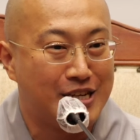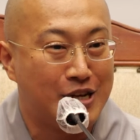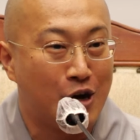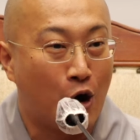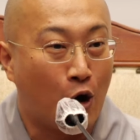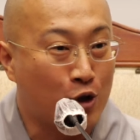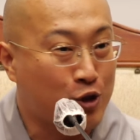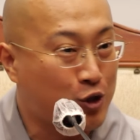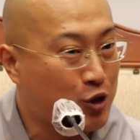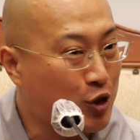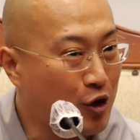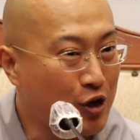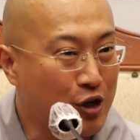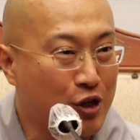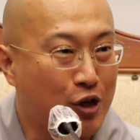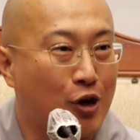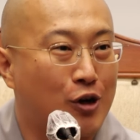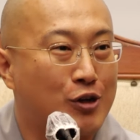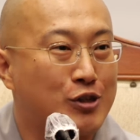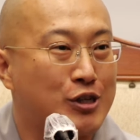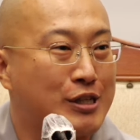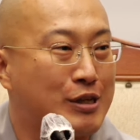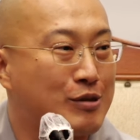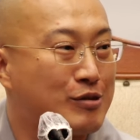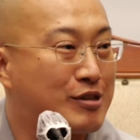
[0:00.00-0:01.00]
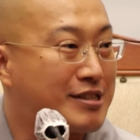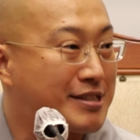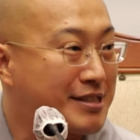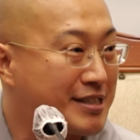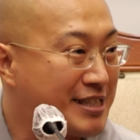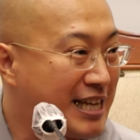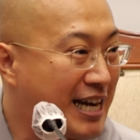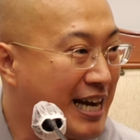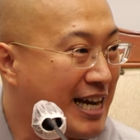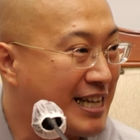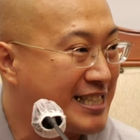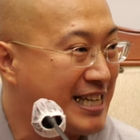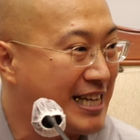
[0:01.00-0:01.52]
어떤 경전에도
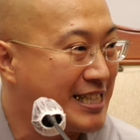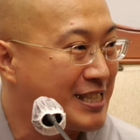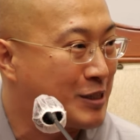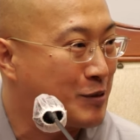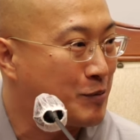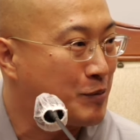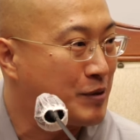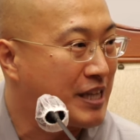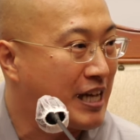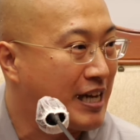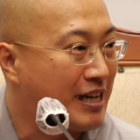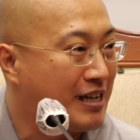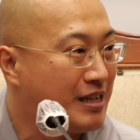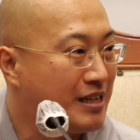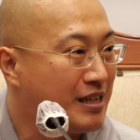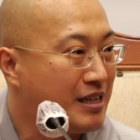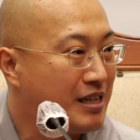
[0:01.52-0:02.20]
등장하지 않습니다.